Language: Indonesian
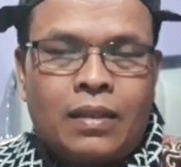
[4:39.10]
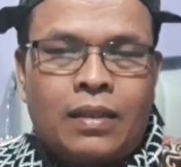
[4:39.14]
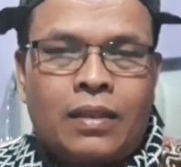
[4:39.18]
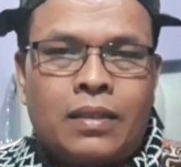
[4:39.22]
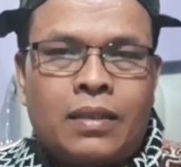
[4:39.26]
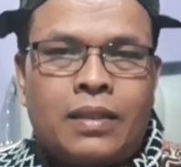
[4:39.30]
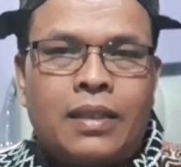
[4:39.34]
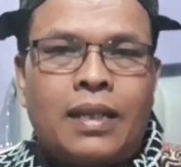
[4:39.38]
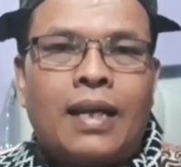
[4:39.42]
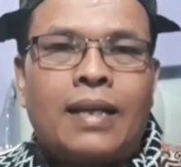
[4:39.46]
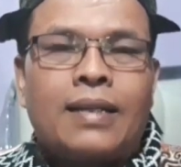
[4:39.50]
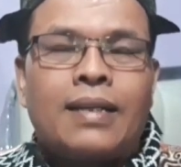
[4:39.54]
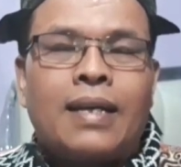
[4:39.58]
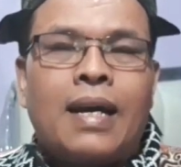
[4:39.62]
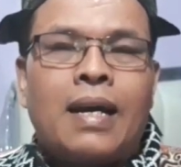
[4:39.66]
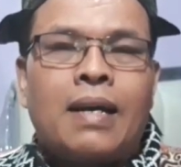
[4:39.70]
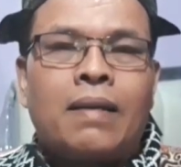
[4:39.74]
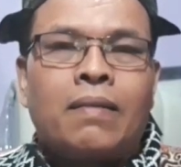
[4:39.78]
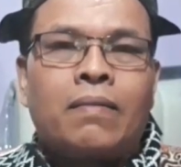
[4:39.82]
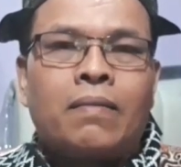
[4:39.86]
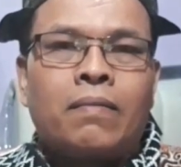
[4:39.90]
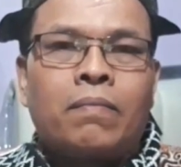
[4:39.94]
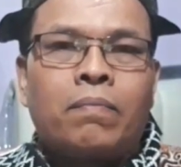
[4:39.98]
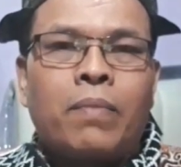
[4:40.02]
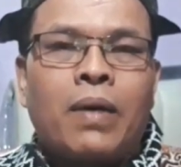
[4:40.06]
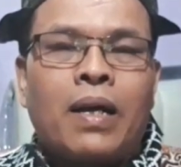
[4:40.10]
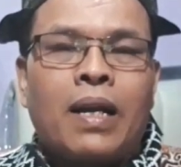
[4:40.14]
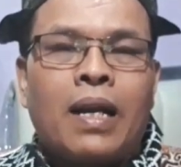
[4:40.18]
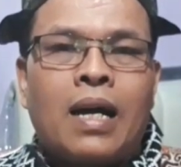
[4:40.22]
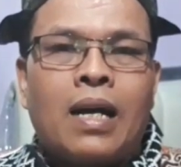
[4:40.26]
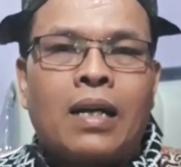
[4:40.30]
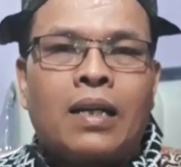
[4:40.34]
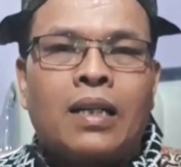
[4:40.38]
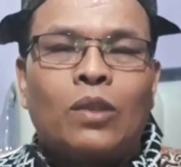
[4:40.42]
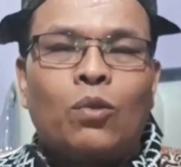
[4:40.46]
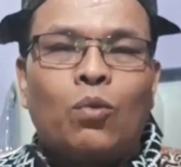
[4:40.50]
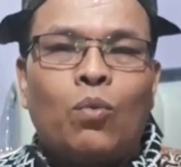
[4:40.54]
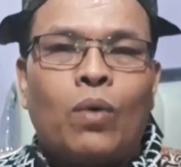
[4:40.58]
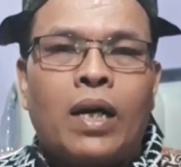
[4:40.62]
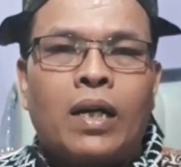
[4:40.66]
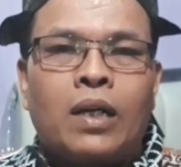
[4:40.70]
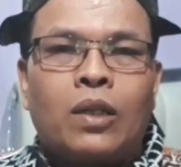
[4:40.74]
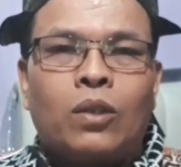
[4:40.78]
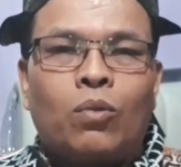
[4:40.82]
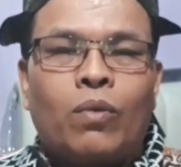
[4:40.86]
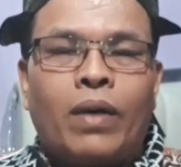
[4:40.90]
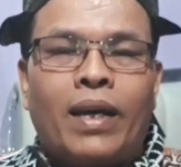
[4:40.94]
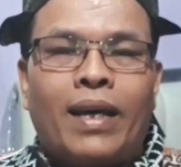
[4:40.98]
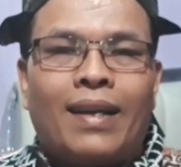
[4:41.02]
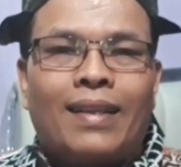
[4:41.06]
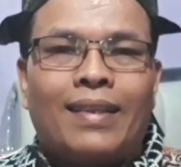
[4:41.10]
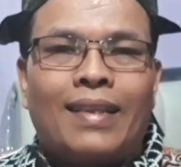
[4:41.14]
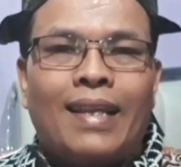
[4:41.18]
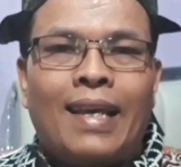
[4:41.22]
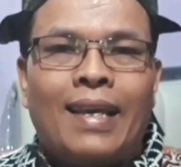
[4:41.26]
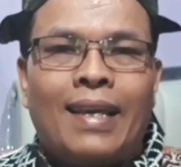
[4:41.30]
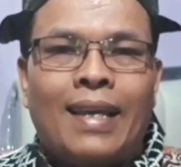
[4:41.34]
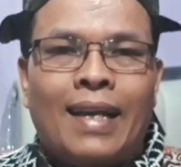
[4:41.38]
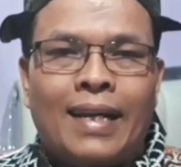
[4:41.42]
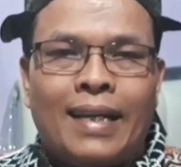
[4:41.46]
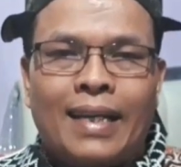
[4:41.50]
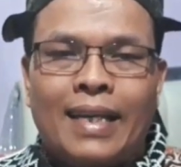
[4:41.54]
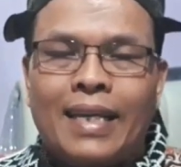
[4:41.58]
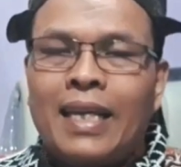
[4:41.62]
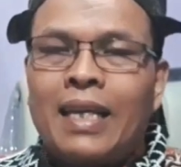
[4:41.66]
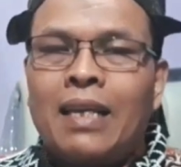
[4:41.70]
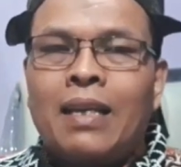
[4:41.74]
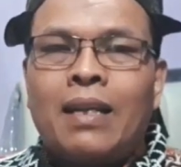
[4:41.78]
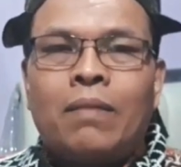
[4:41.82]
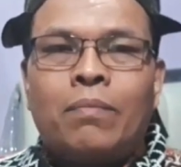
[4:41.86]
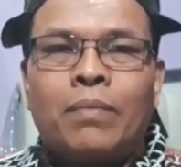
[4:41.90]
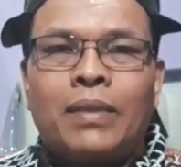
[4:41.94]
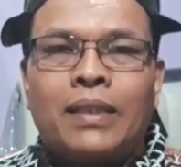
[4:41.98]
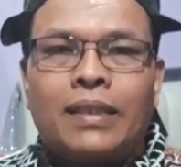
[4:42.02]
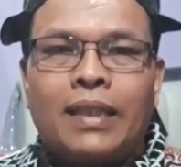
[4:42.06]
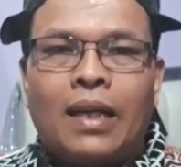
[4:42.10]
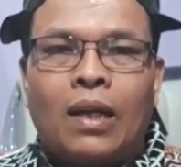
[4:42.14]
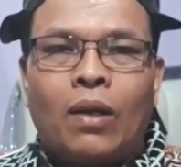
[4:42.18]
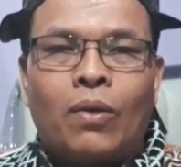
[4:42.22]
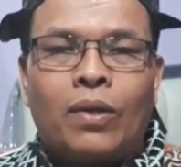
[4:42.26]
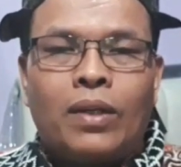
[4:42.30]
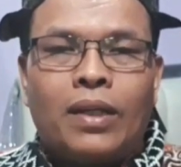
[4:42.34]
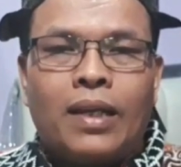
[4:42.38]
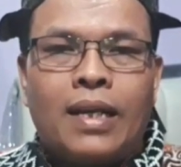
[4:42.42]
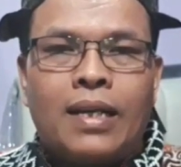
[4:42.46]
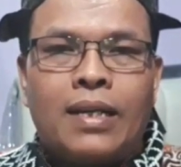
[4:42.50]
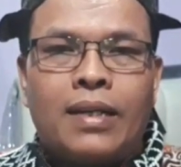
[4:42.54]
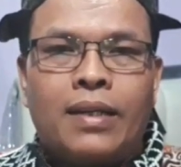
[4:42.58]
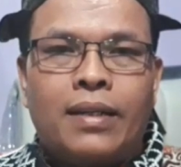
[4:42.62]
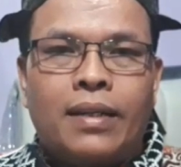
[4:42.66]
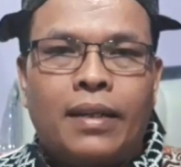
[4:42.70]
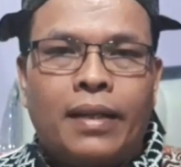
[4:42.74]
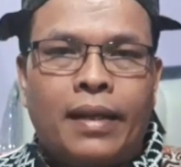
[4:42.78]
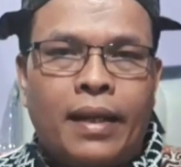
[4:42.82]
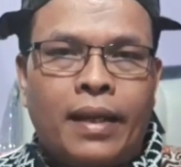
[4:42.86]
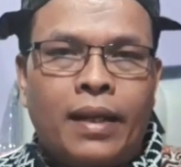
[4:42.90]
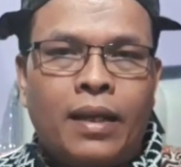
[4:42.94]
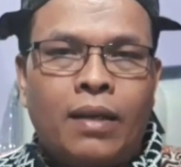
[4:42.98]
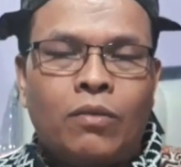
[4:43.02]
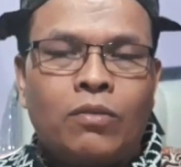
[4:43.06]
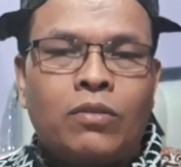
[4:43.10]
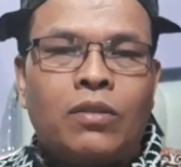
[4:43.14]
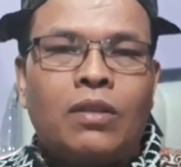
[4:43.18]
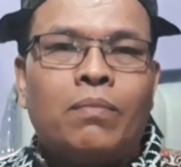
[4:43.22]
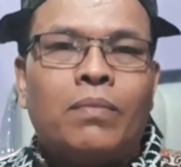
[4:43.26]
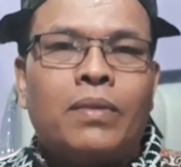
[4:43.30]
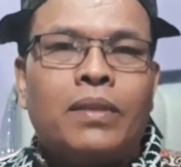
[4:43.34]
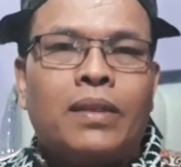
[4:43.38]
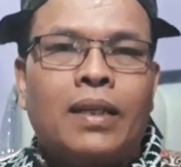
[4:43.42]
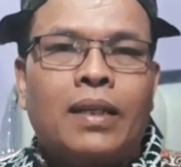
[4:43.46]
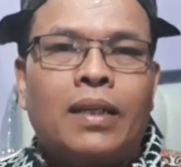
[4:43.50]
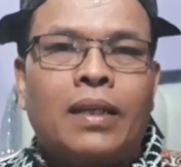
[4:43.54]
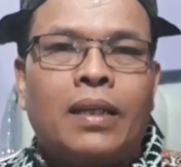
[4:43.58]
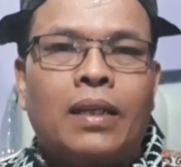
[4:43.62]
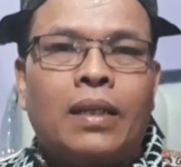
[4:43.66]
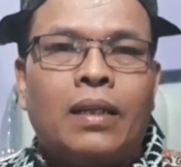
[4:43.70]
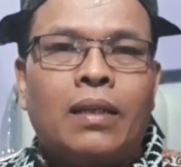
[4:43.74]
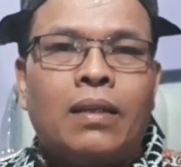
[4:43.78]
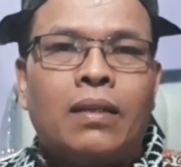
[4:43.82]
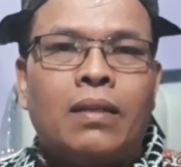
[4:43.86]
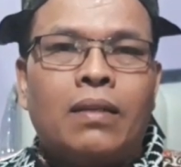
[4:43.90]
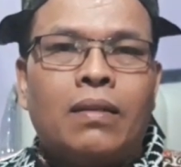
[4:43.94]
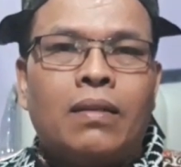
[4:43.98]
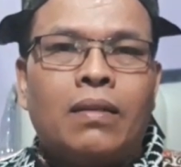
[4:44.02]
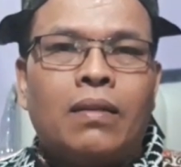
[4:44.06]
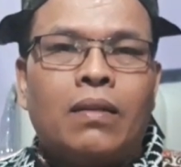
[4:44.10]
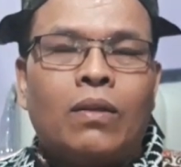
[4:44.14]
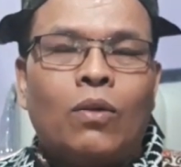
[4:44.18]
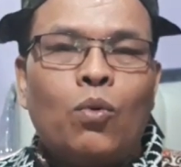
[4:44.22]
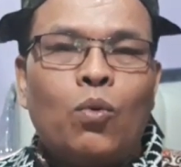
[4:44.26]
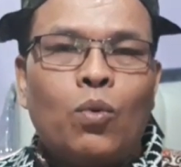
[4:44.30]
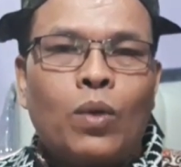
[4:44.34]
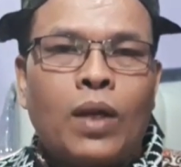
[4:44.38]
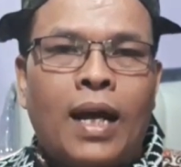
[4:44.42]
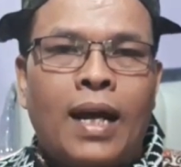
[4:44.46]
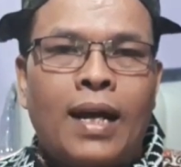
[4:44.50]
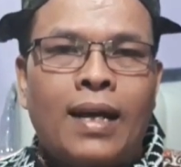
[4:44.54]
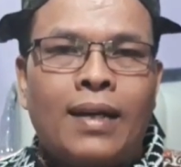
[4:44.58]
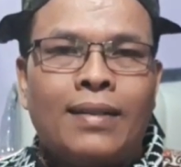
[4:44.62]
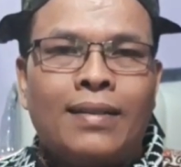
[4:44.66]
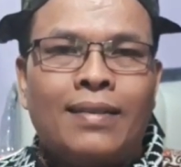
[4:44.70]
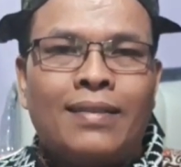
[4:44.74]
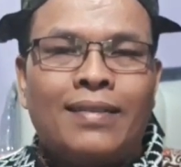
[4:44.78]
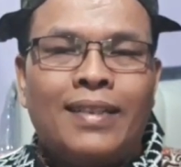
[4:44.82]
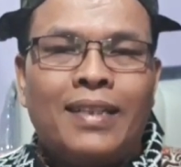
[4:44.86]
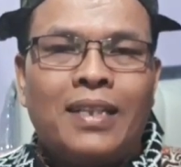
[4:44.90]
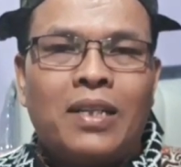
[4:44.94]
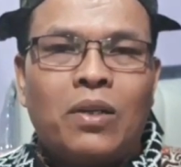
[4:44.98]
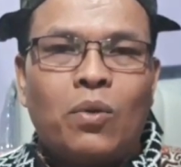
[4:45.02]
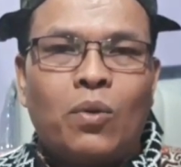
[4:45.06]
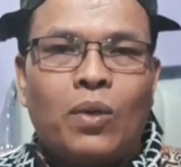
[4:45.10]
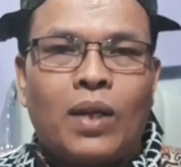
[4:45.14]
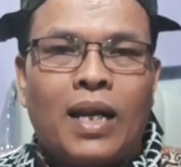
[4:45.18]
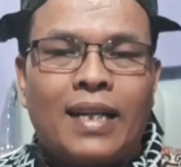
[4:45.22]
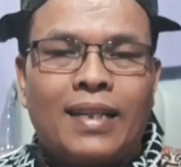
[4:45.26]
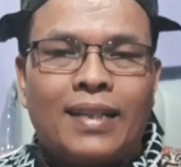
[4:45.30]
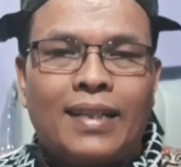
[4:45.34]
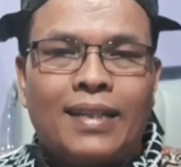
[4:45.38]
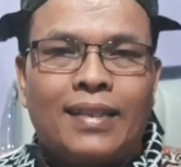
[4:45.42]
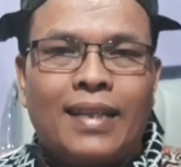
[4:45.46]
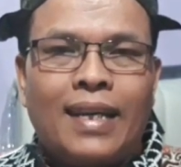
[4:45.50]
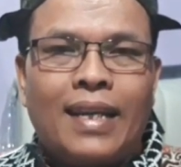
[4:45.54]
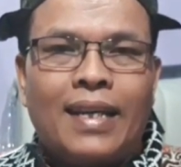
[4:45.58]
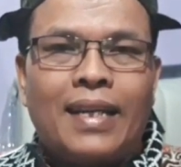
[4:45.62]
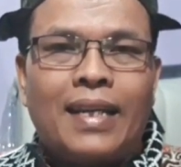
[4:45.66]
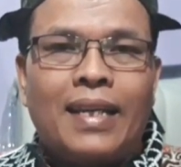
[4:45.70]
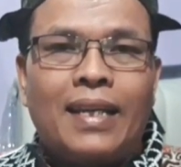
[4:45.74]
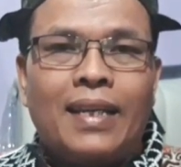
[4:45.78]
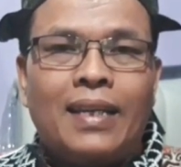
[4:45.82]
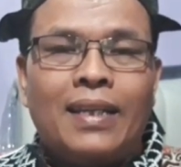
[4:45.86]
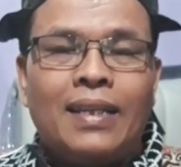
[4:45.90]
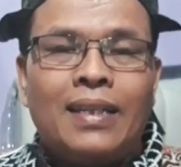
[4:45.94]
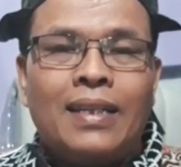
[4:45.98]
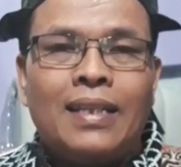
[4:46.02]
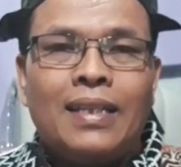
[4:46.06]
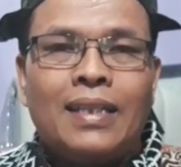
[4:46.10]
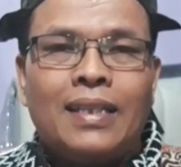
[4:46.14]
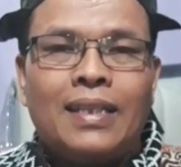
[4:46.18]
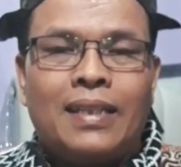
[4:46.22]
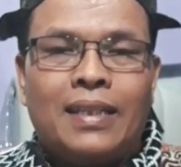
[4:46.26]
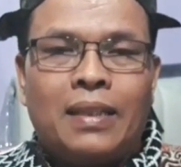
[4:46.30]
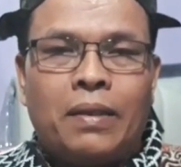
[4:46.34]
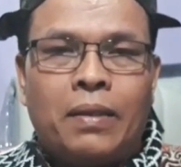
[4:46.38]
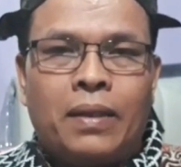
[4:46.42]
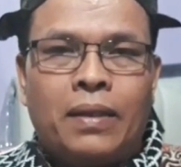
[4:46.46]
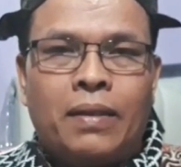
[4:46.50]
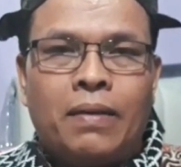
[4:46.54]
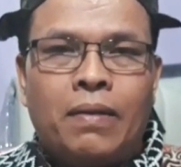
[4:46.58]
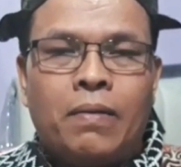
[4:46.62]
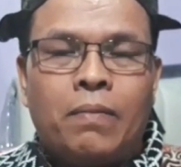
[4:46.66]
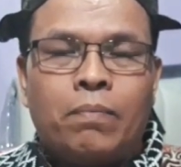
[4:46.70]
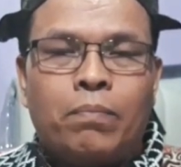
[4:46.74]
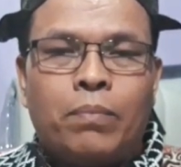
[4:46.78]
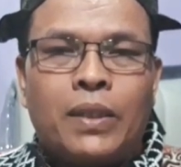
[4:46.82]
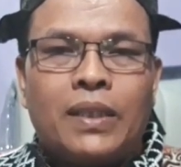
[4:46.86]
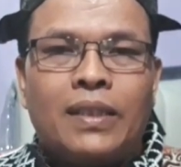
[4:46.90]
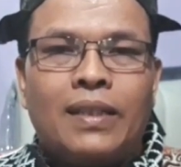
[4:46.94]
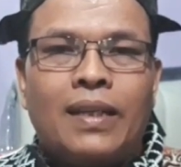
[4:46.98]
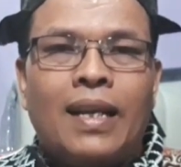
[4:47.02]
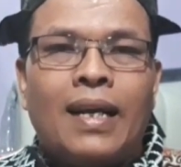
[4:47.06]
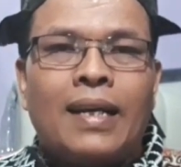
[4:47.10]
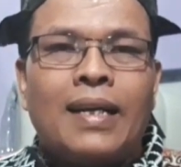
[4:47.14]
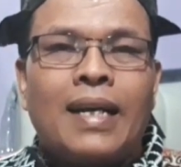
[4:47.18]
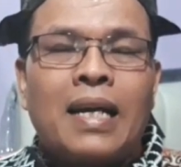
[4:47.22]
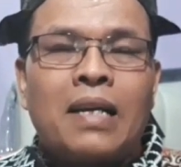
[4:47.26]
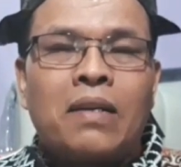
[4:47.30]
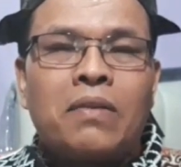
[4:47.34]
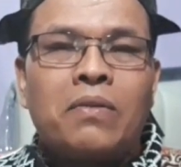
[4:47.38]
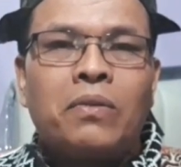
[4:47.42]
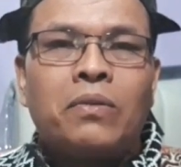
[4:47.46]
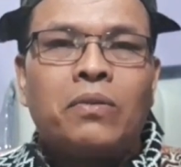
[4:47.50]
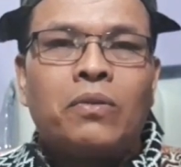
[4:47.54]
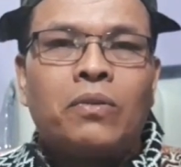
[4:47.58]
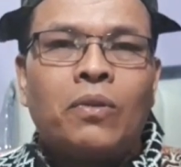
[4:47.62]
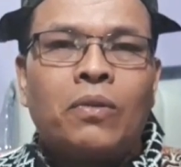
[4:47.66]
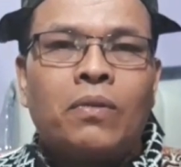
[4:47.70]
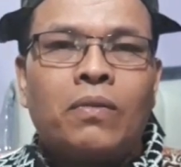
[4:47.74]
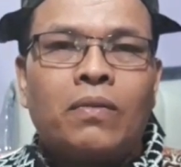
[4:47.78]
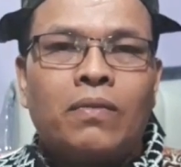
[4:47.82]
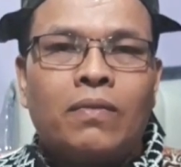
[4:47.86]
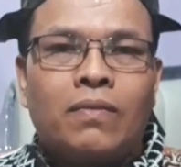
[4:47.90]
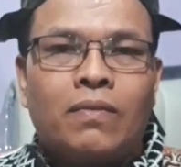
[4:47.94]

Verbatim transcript: silakan para ketua-ketua RT yang ingin mencalonkan diri untuk menjadi lurah di kelurahan kita ini dipersilakan untuk